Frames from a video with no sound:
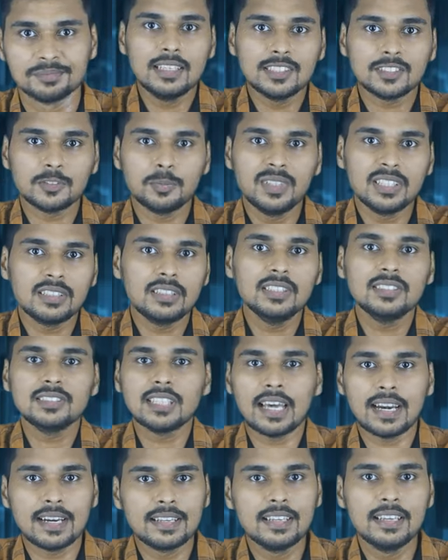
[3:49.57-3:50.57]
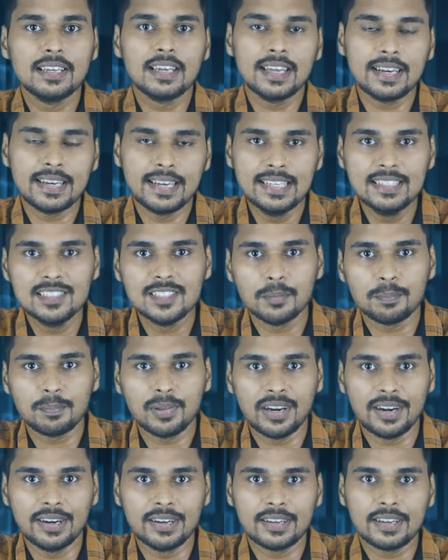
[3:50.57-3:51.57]
ఈ స్మృతి సారంగి గారు ఏం
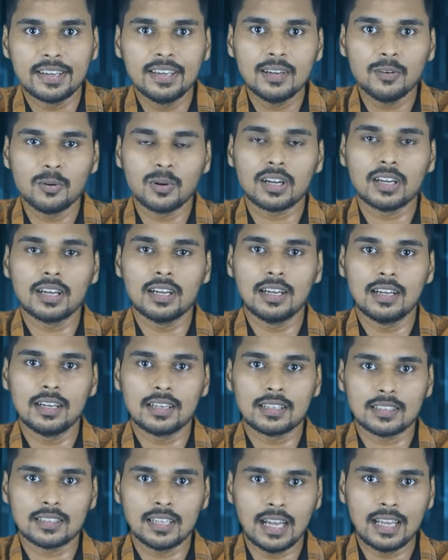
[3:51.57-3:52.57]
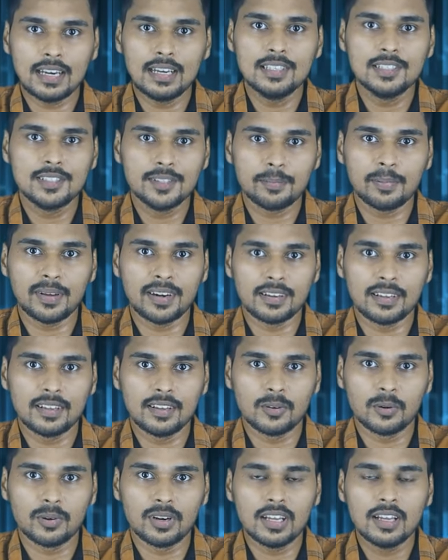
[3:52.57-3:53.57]
చెప్పారంటే ఒక కాలేజీ
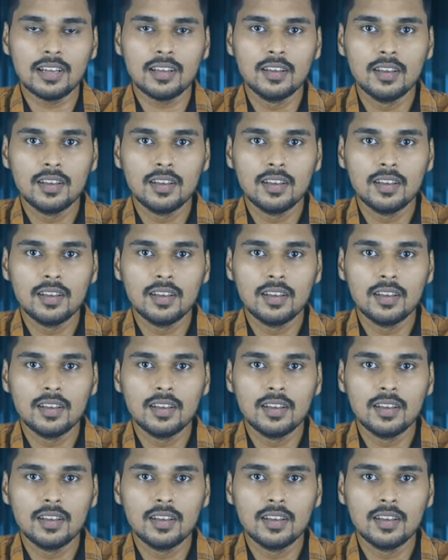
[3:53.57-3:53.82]
పరంగా కూడా